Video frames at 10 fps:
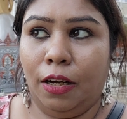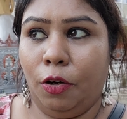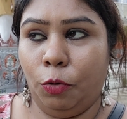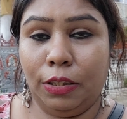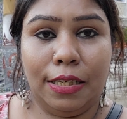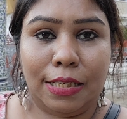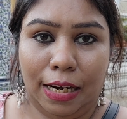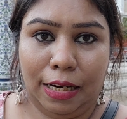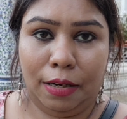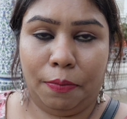ওদিক দিয়ে
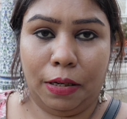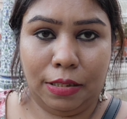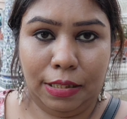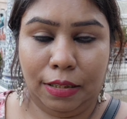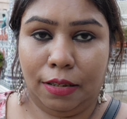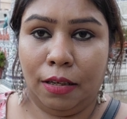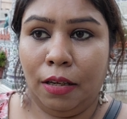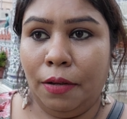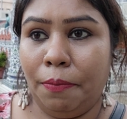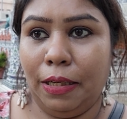টালার ঠিক
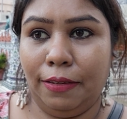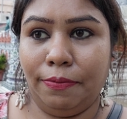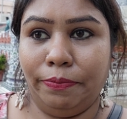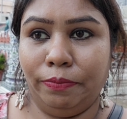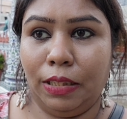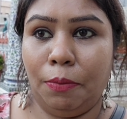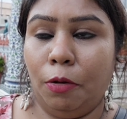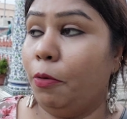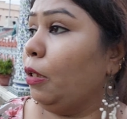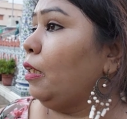মানে কি
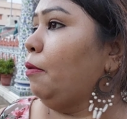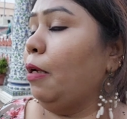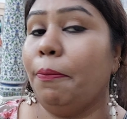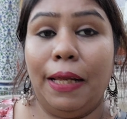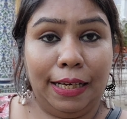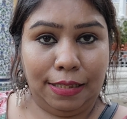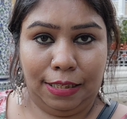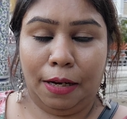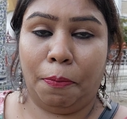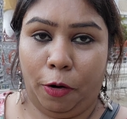বলবো ওটাকে কি বলে
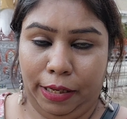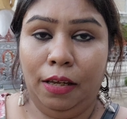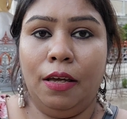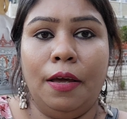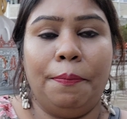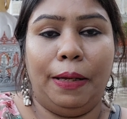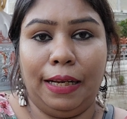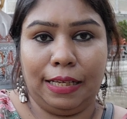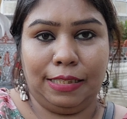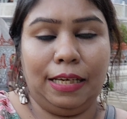বেলগাছিয়ার পরে
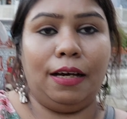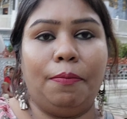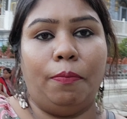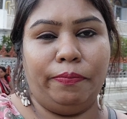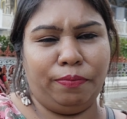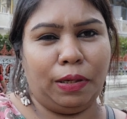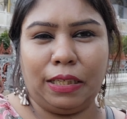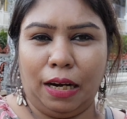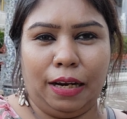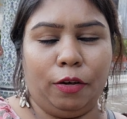বেলগাছিয়া বা
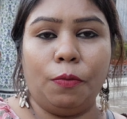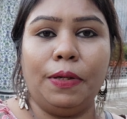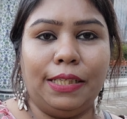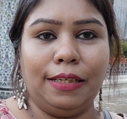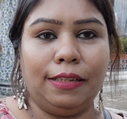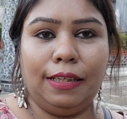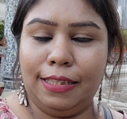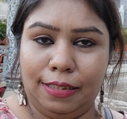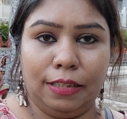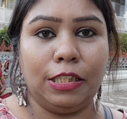টালা এরকম মিডিলে
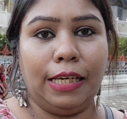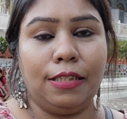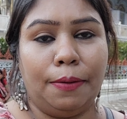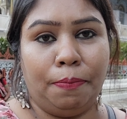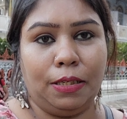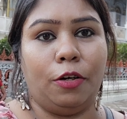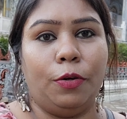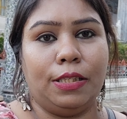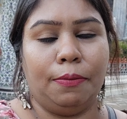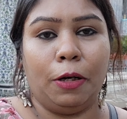যে জৈন টেম্পলটা
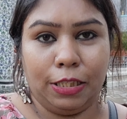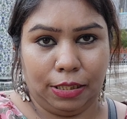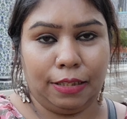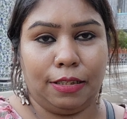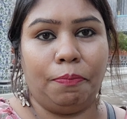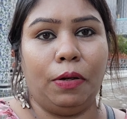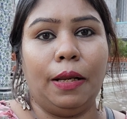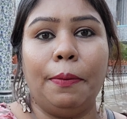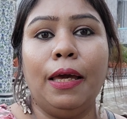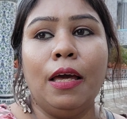রয়েছে পরেশনাথ টেম্পল
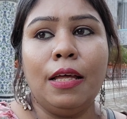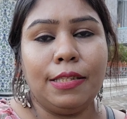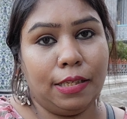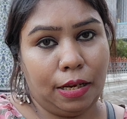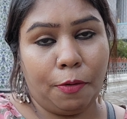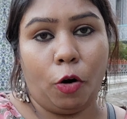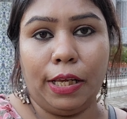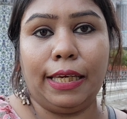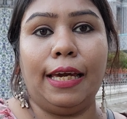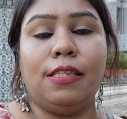নামে যেটা আমরা
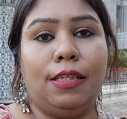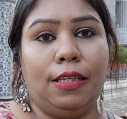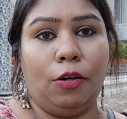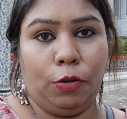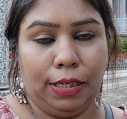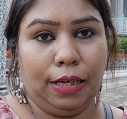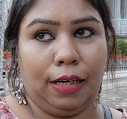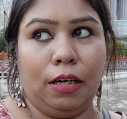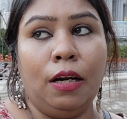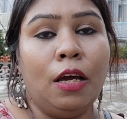অনেকেই চিনি ওই
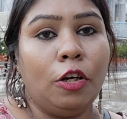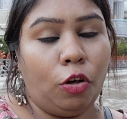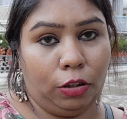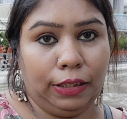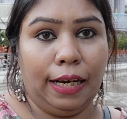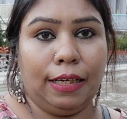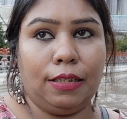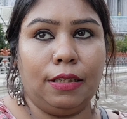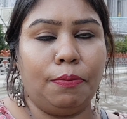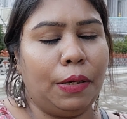এলাকার নর্থ ক্যালকাটা
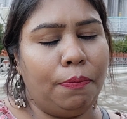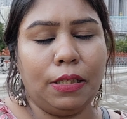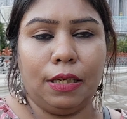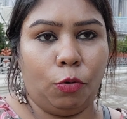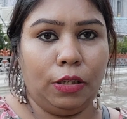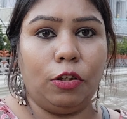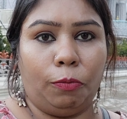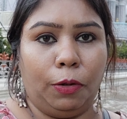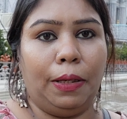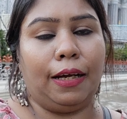কিংবা যে ওই
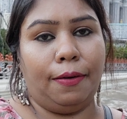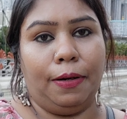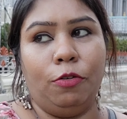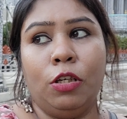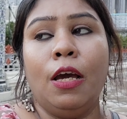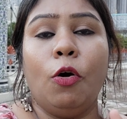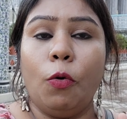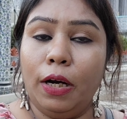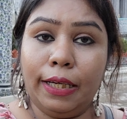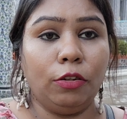দমদম এলাকার মানুষ
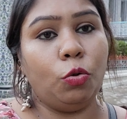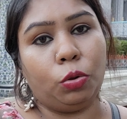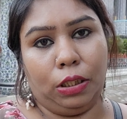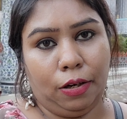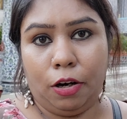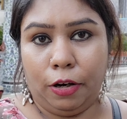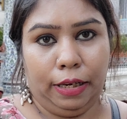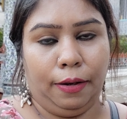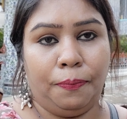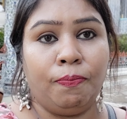ওখানে কিন্তু ঢুকতে দেওয়া হয়
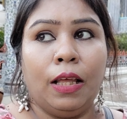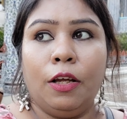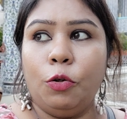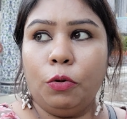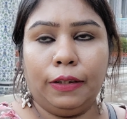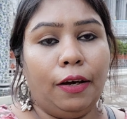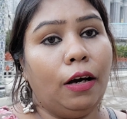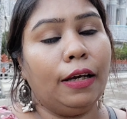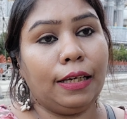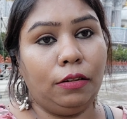না ঢুকতে দেওয়া
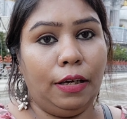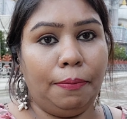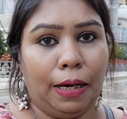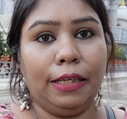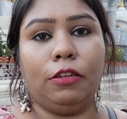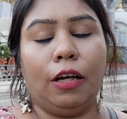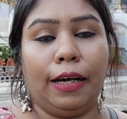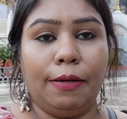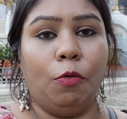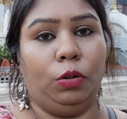হয় কিন্তু এই মানিকতলার
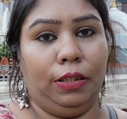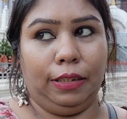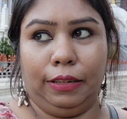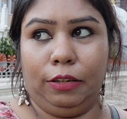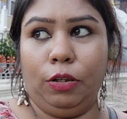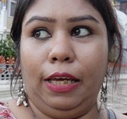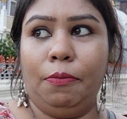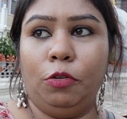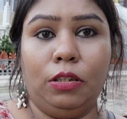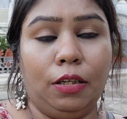এই মন্দিরটাতে তো এই
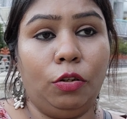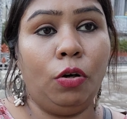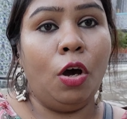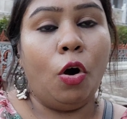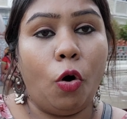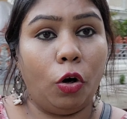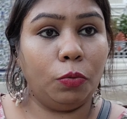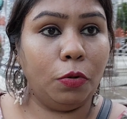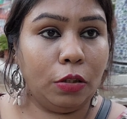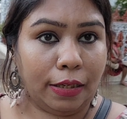মন্দিরটা কিন্তু
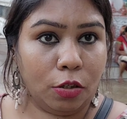অদ্ভুত একটা